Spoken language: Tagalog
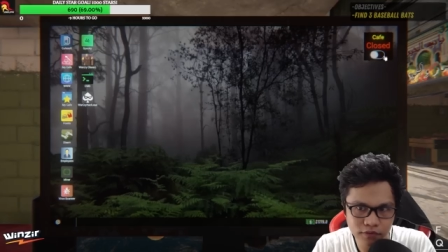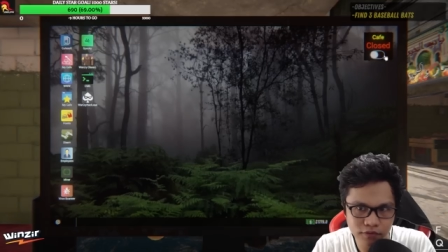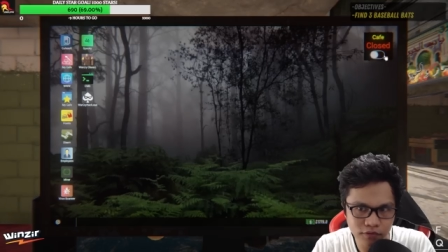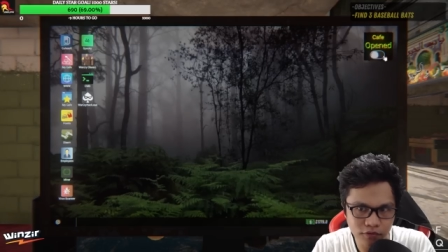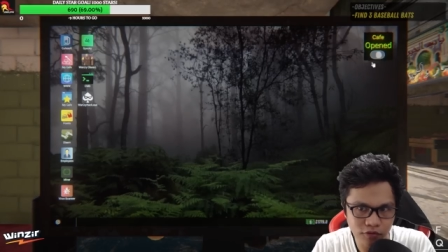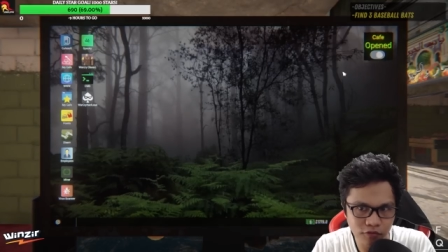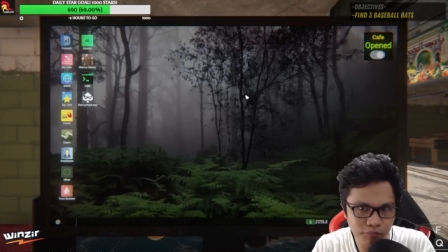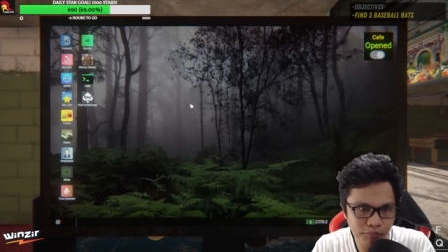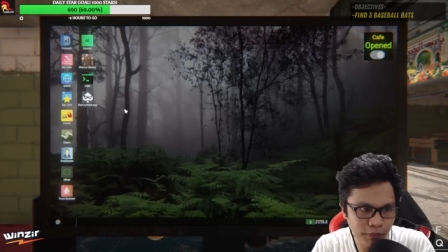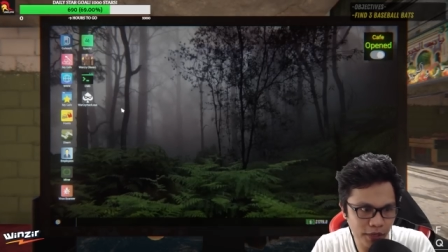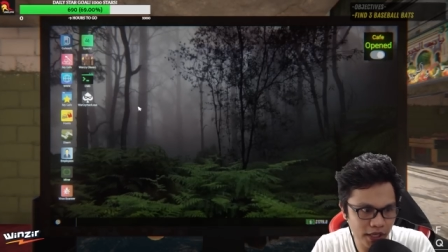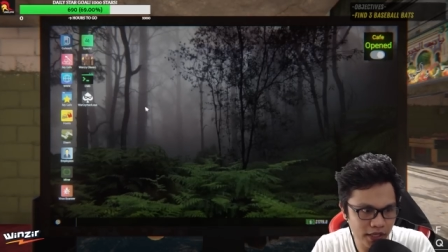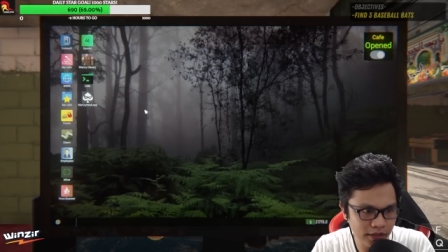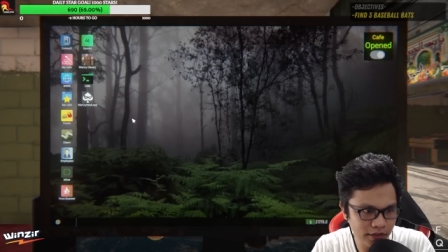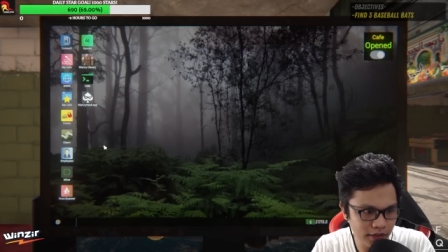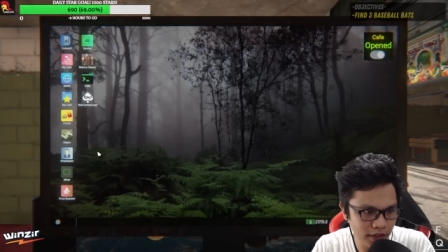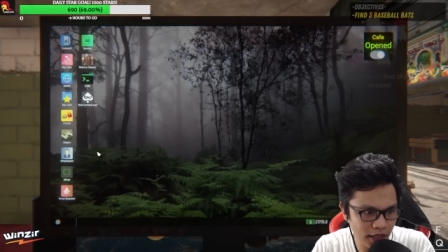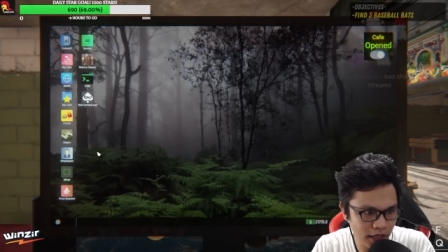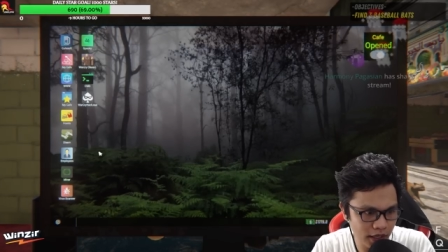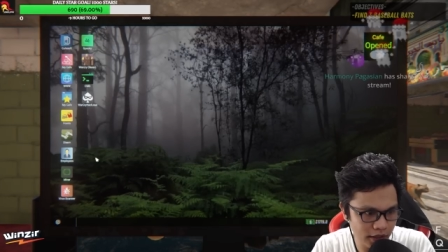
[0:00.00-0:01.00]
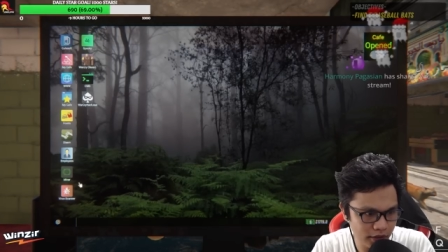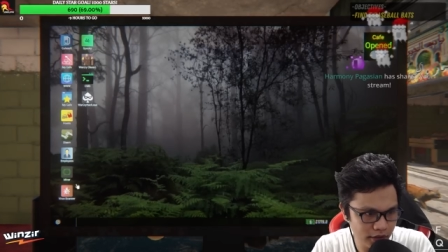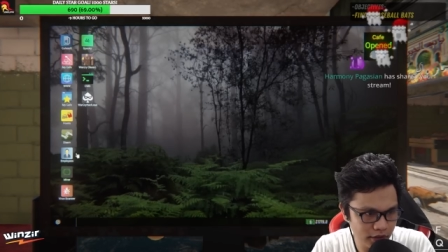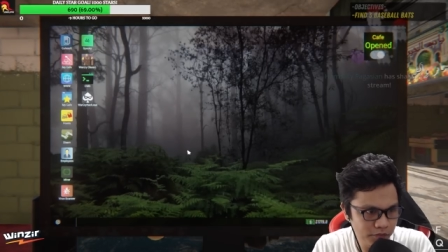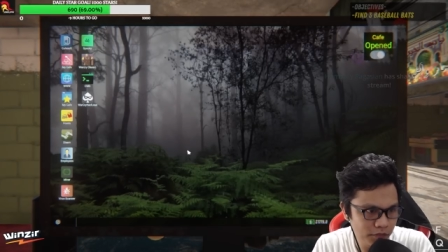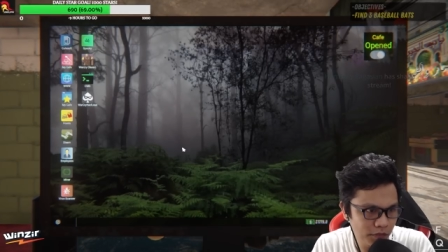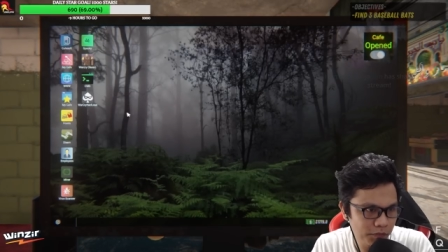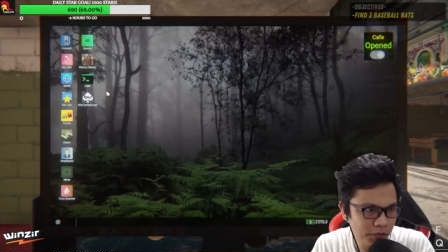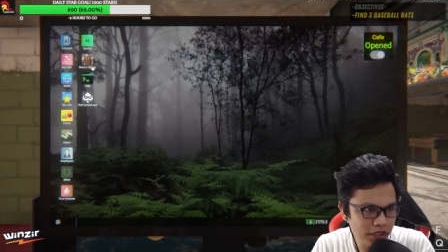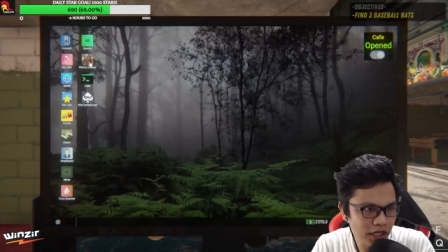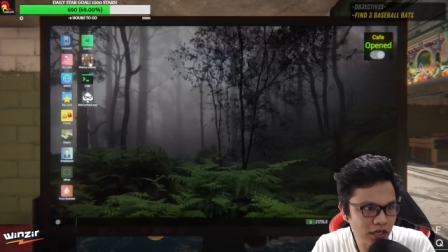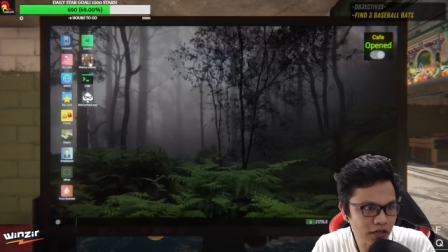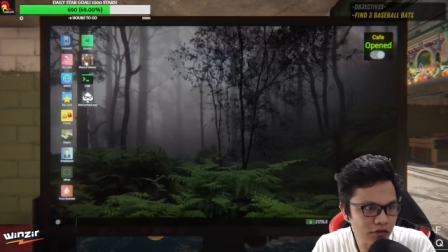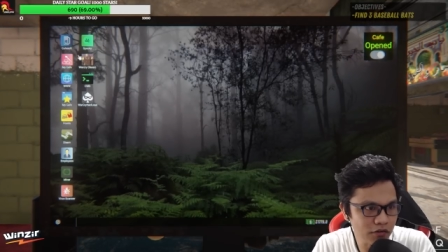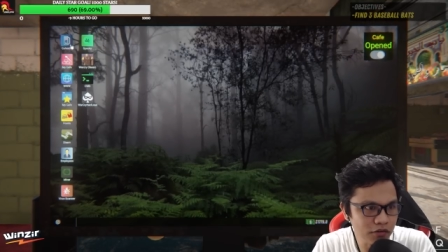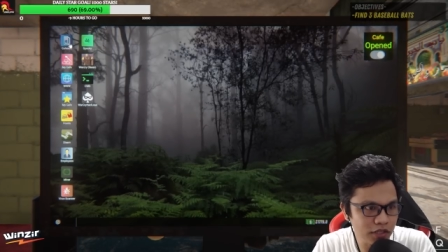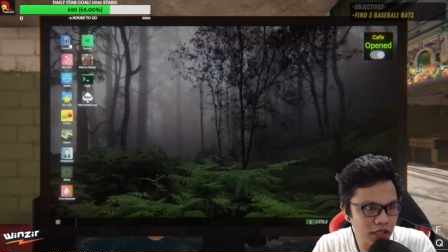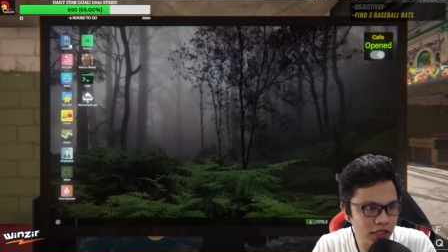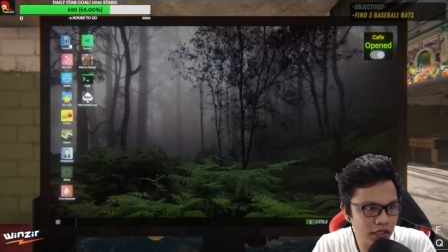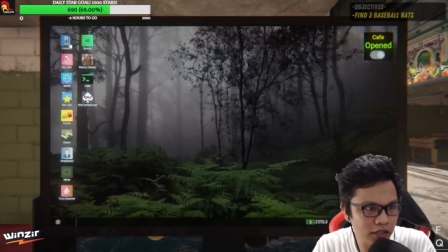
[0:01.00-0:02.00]
Open, yay.
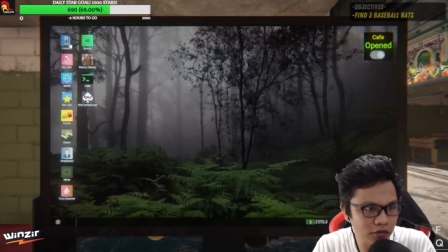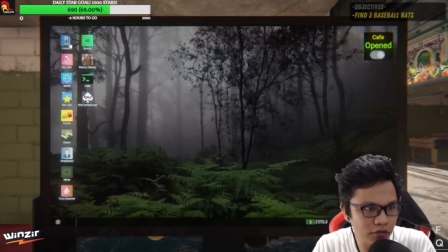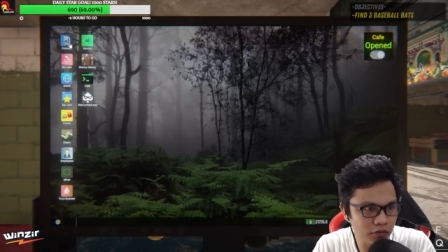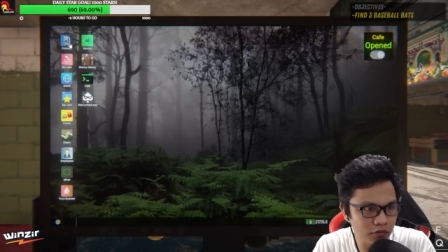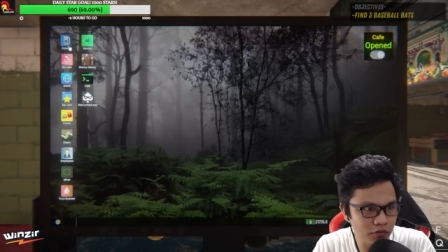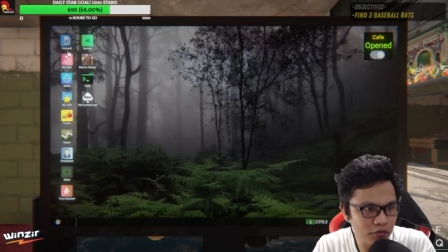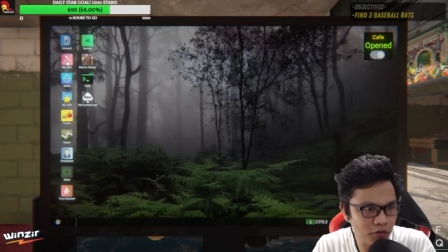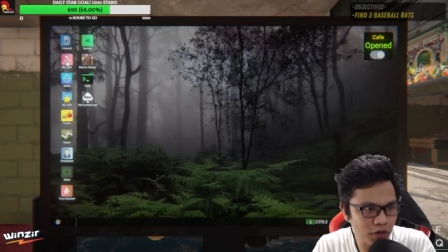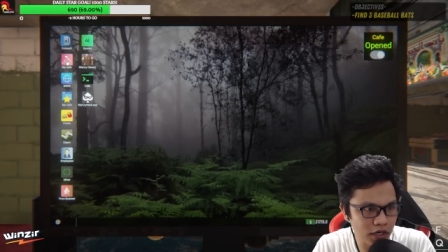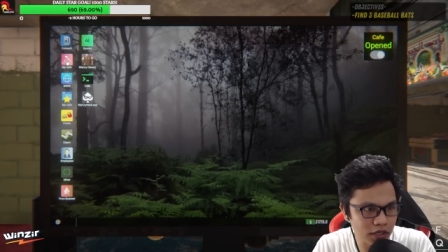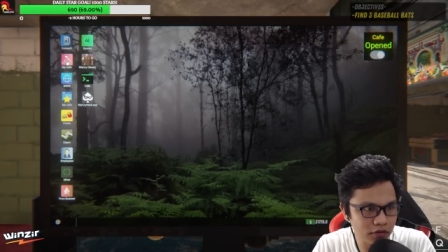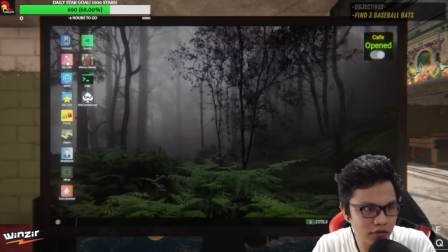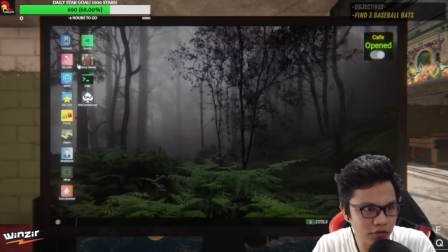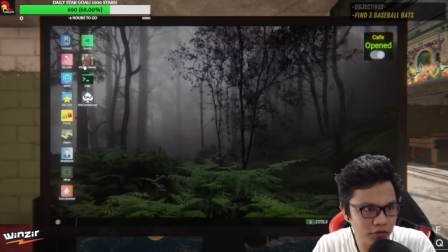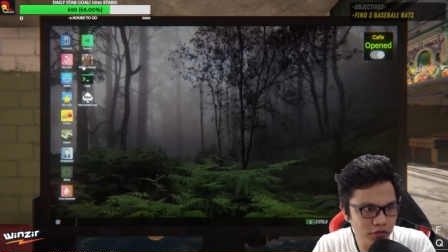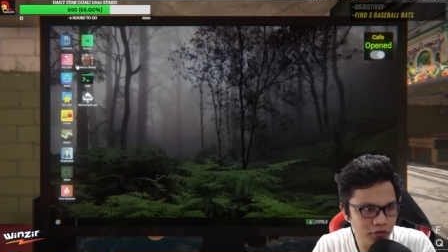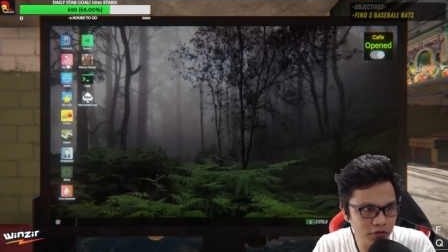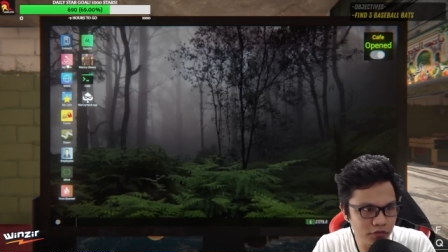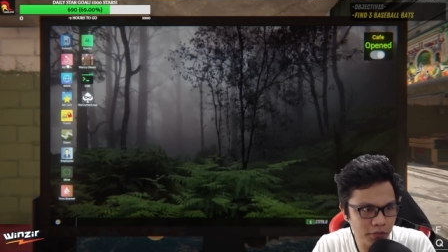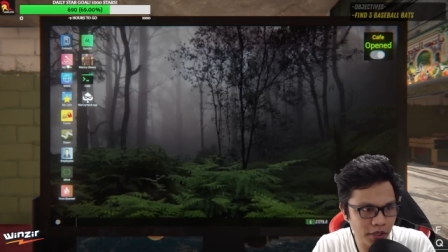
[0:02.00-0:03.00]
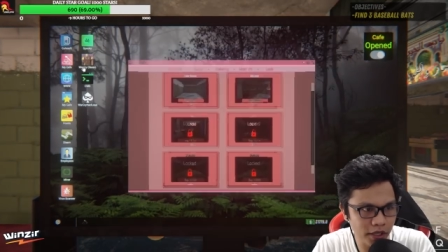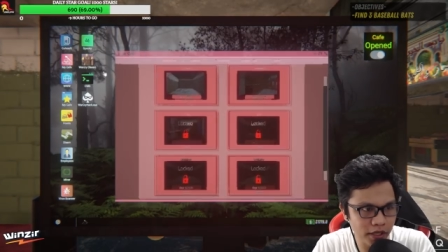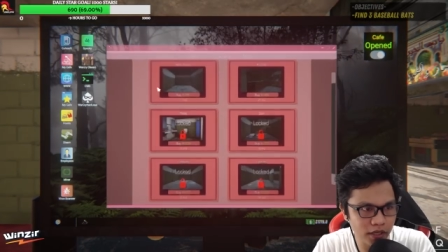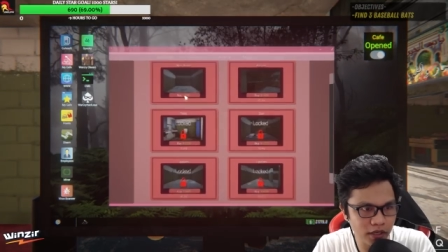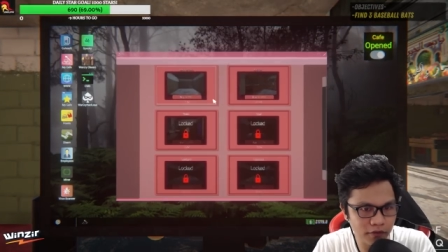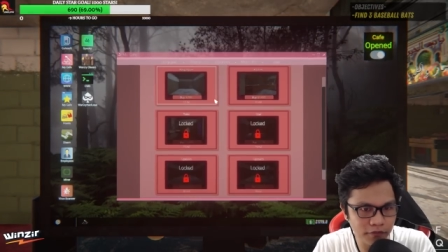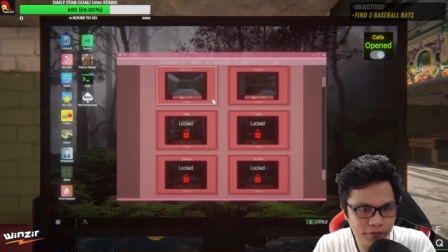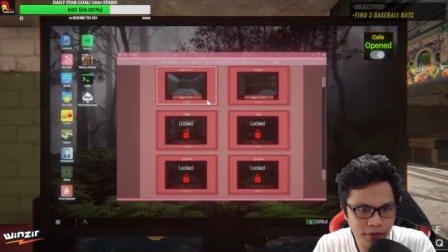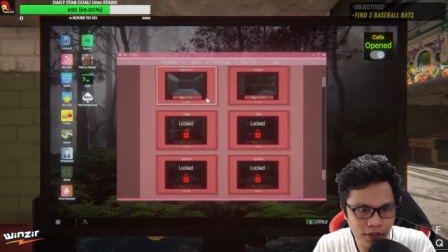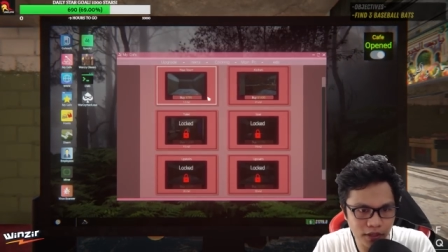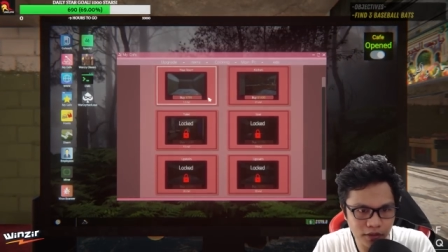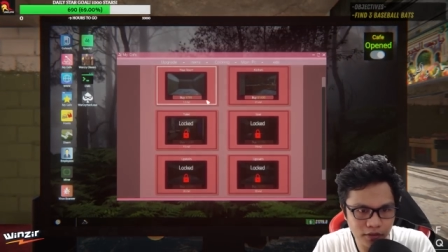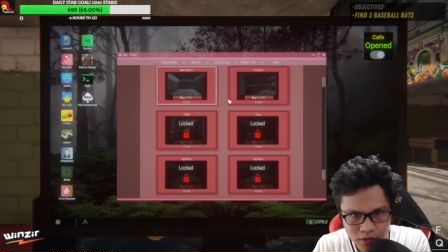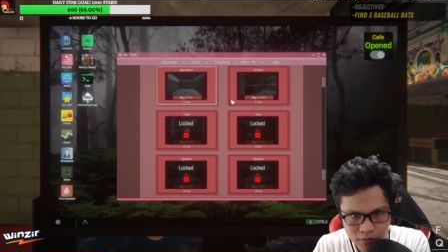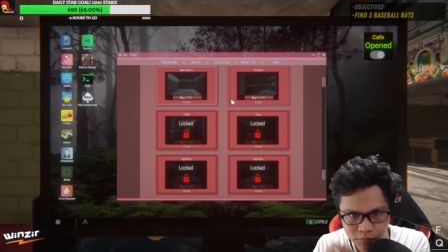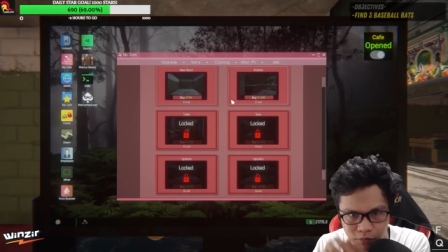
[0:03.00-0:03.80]
Padakon ka na to tong kwarto, no? My cafe.